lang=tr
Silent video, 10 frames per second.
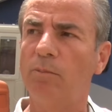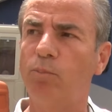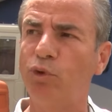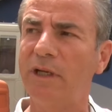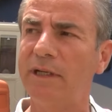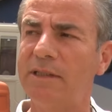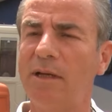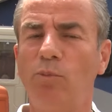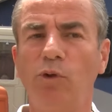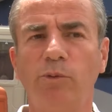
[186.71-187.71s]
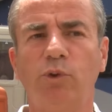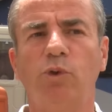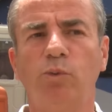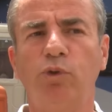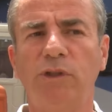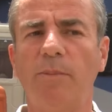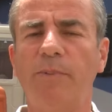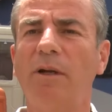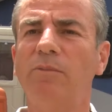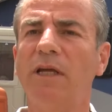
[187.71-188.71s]
Bu da neden biliyor musunuz? Bu
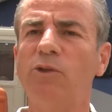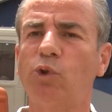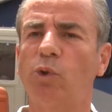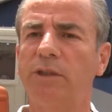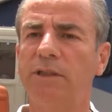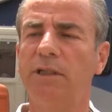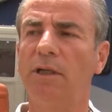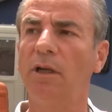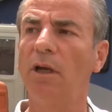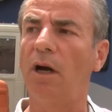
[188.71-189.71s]
depremden sonraki